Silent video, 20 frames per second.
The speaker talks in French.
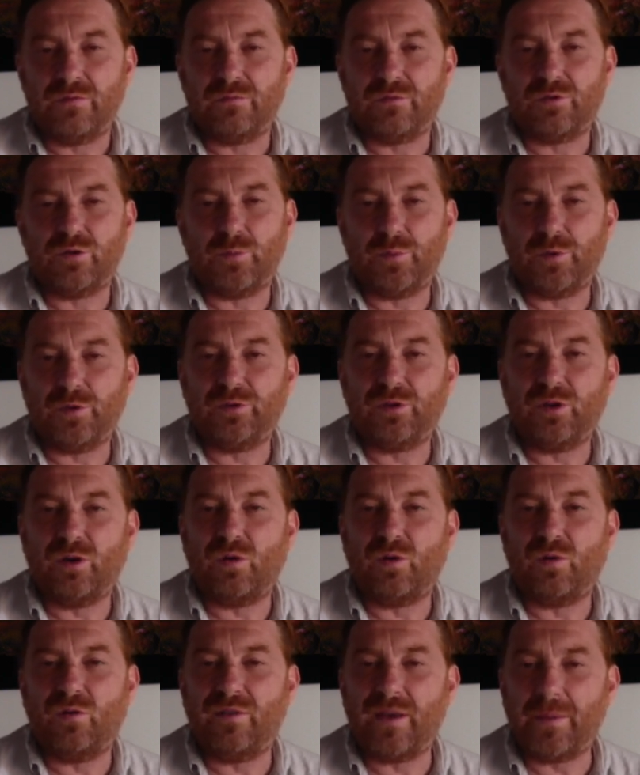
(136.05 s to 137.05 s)

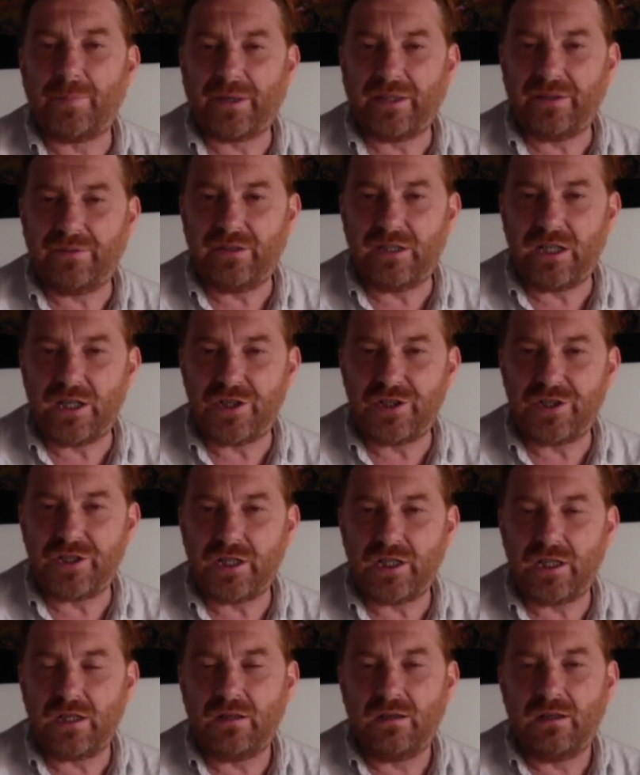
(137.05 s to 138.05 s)
Cependant, on va
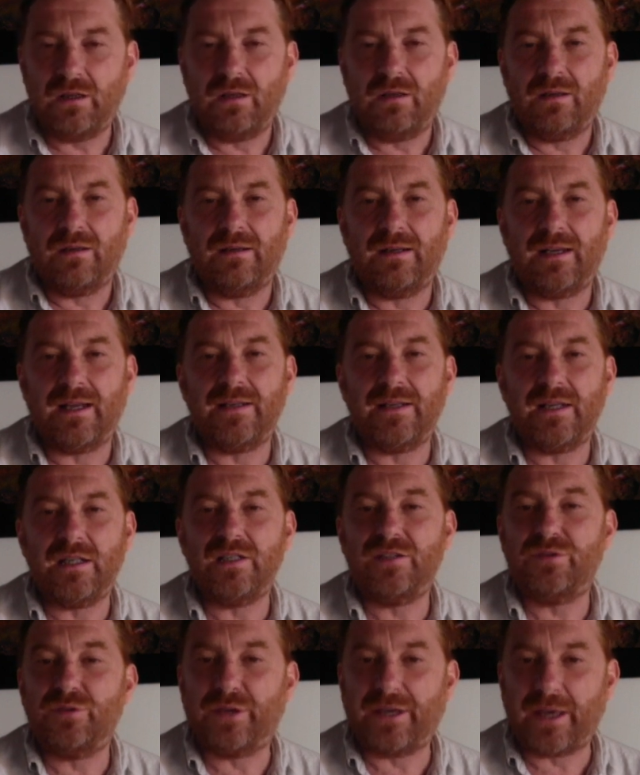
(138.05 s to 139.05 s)
privilégier
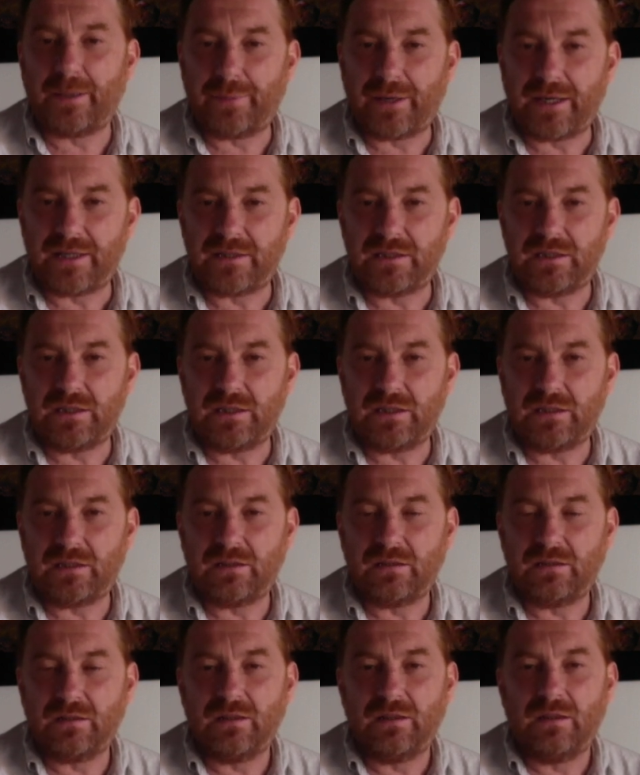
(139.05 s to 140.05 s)
l'analyse de cas
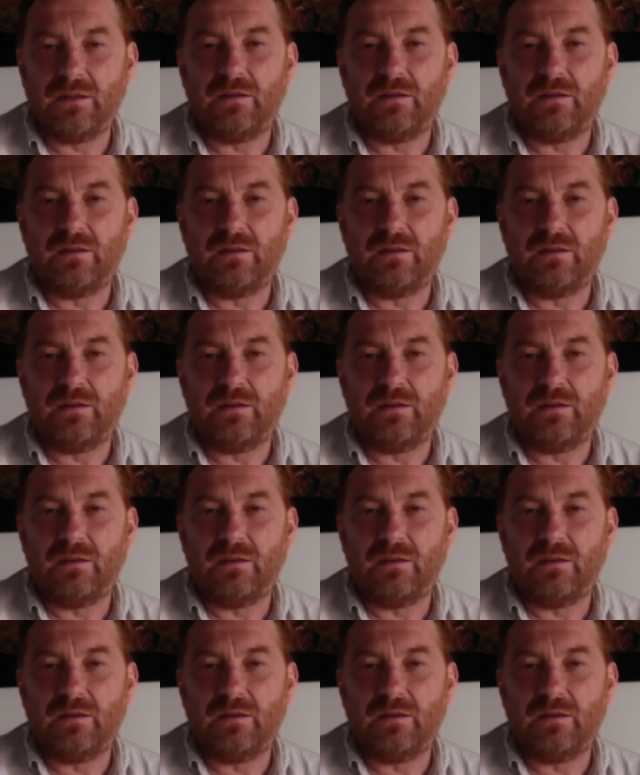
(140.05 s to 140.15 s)
pratiques,